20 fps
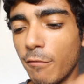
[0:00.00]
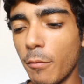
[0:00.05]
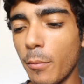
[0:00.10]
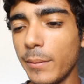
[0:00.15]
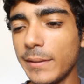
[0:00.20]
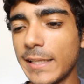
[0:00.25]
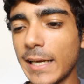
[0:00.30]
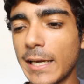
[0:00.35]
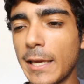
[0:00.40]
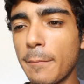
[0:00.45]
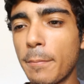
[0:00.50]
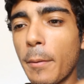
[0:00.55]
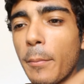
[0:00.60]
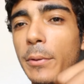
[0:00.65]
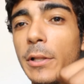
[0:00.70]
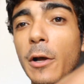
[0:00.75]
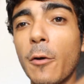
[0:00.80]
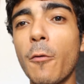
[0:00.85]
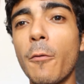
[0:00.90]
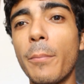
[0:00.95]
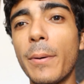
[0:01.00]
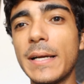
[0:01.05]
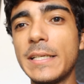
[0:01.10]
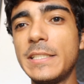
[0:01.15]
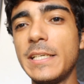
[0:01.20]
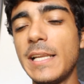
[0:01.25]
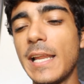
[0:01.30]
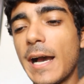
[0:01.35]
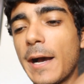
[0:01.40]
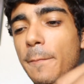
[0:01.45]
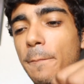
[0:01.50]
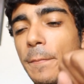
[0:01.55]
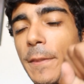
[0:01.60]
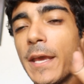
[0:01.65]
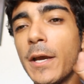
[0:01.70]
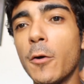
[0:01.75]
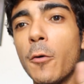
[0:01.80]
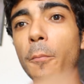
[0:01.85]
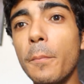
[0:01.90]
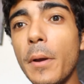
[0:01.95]
Vou botar aqui pra poder compartilhar
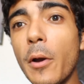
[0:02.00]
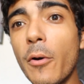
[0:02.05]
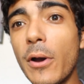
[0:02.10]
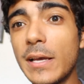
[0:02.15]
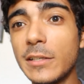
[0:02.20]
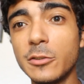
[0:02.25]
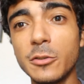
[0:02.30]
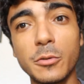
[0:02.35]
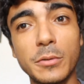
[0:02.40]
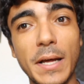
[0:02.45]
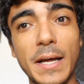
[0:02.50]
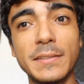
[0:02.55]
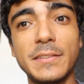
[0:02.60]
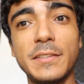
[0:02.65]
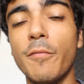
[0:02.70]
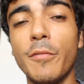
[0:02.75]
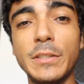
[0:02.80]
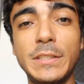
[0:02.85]
o meu resultado.